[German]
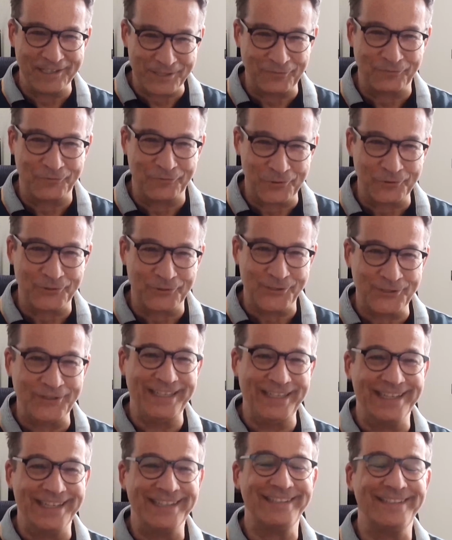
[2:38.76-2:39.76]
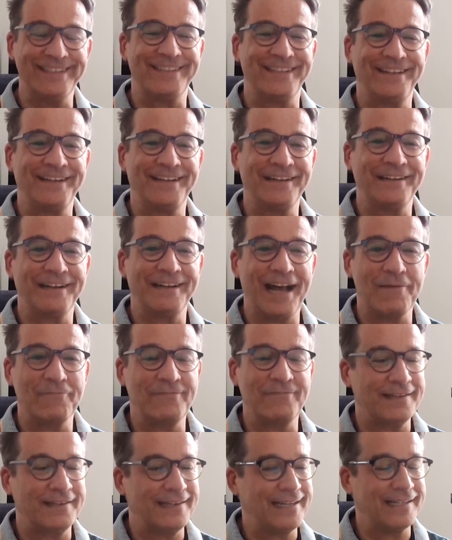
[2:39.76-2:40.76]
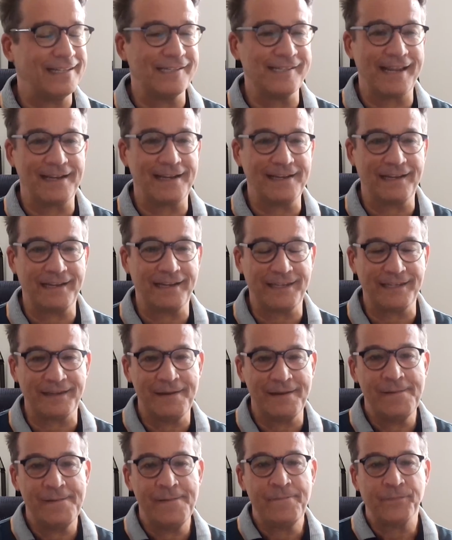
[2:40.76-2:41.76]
das funktioniert, äh, haben wir letztendlich